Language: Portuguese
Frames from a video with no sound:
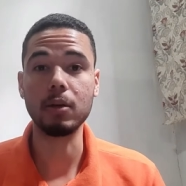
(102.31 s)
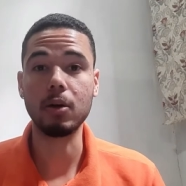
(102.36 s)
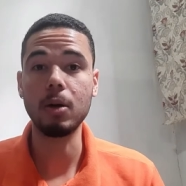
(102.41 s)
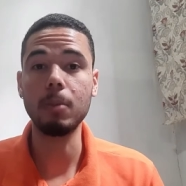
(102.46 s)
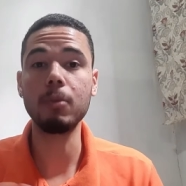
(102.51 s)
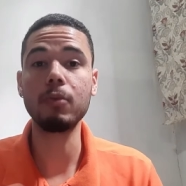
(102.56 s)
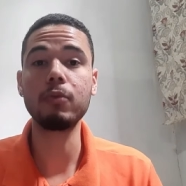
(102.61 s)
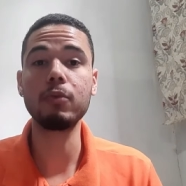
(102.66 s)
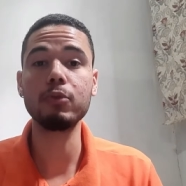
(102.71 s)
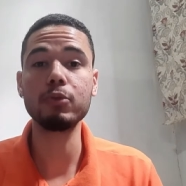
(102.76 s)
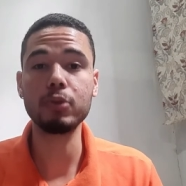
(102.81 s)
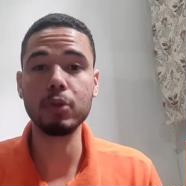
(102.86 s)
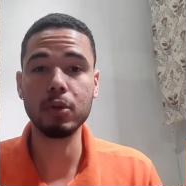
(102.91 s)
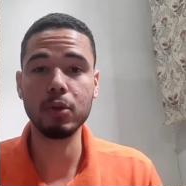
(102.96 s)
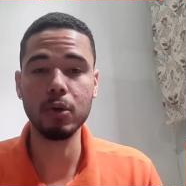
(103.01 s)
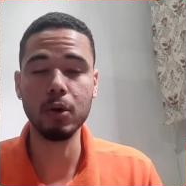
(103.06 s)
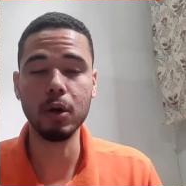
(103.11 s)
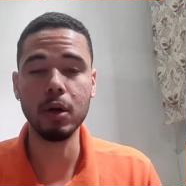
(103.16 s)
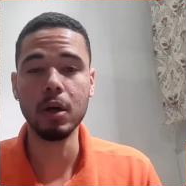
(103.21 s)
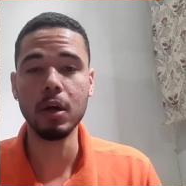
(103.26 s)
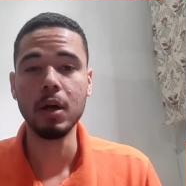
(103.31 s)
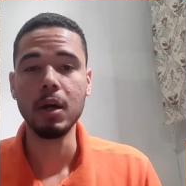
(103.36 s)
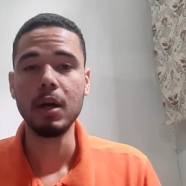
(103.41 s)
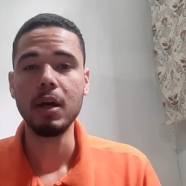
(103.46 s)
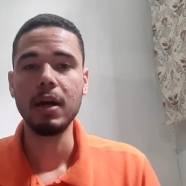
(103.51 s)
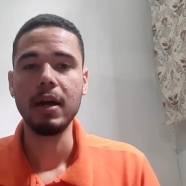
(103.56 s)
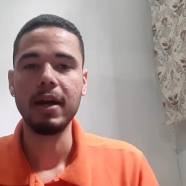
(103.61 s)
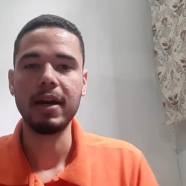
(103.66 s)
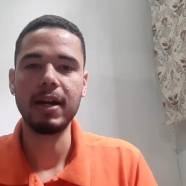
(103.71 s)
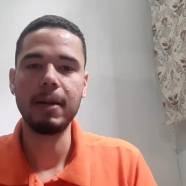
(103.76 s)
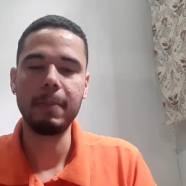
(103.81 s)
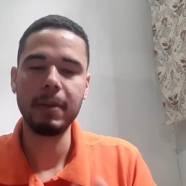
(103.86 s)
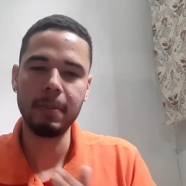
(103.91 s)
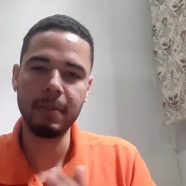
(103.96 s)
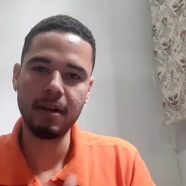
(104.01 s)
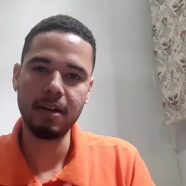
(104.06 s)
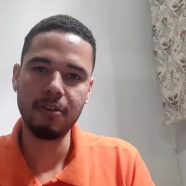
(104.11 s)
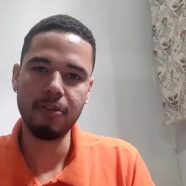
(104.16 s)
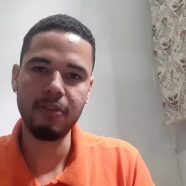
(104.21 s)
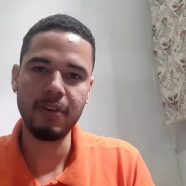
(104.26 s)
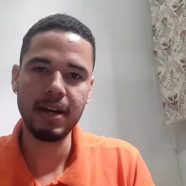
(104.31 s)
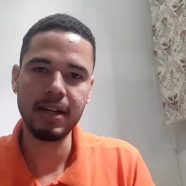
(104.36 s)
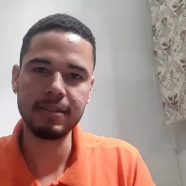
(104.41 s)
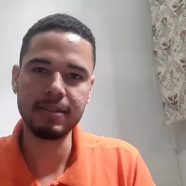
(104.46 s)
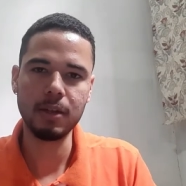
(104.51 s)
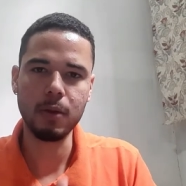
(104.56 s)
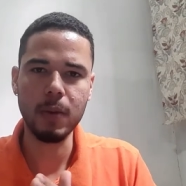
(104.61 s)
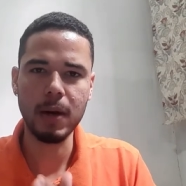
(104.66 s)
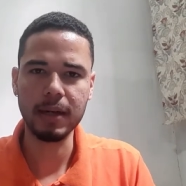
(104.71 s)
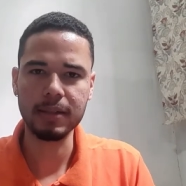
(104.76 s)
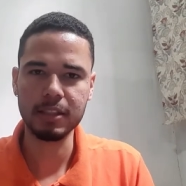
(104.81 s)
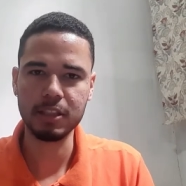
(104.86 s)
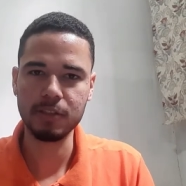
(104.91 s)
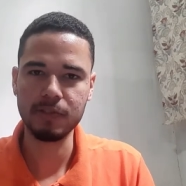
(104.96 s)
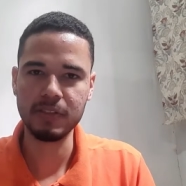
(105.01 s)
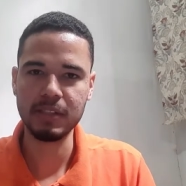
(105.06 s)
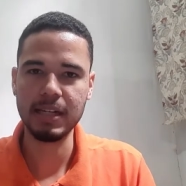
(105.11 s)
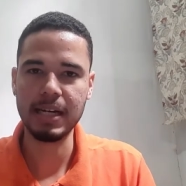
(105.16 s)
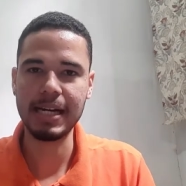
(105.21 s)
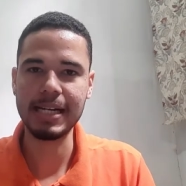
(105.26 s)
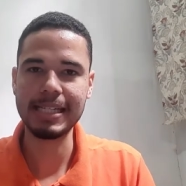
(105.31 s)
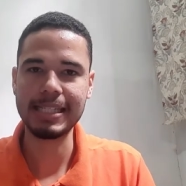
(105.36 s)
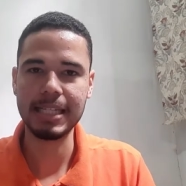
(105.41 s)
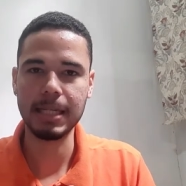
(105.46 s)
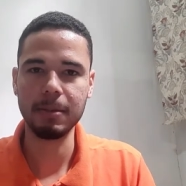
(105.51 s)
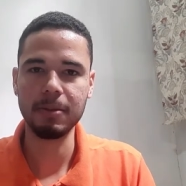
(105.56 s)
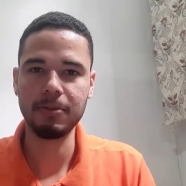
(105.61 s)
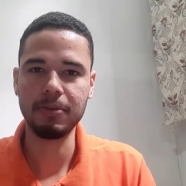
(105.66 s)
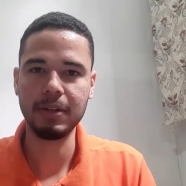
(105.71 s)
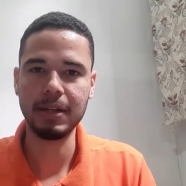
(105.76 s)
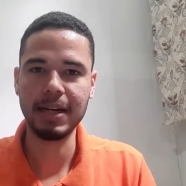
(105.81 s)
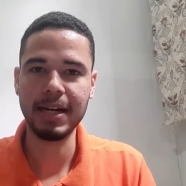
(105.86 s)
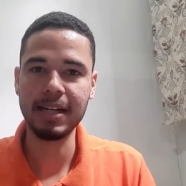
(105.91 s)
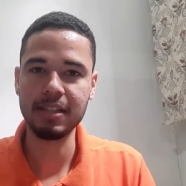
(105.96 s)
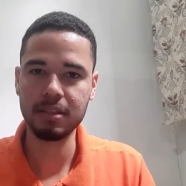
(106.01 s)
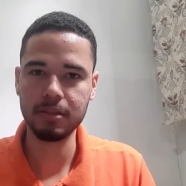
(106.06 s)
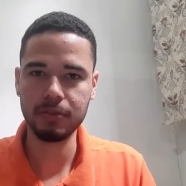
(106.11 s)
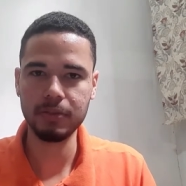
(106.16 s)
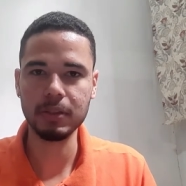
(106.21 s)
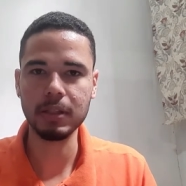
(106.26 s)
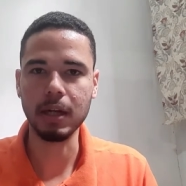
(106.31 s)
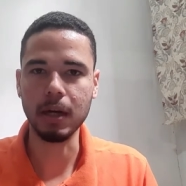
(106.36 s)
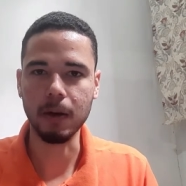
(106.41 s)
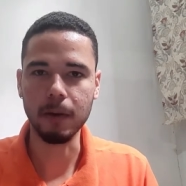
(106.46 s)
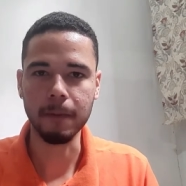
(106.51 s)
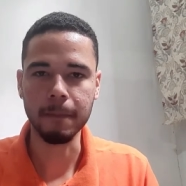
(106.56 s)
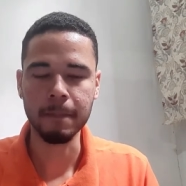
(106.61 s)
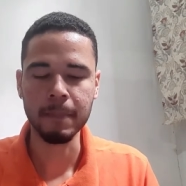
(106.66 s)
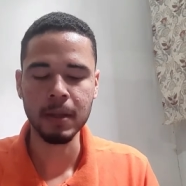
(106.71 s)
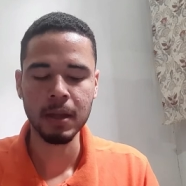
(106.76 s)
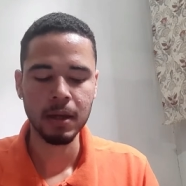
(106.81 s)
Como funcionou? Era a primeira fase, quartas de finais, semifinais e final.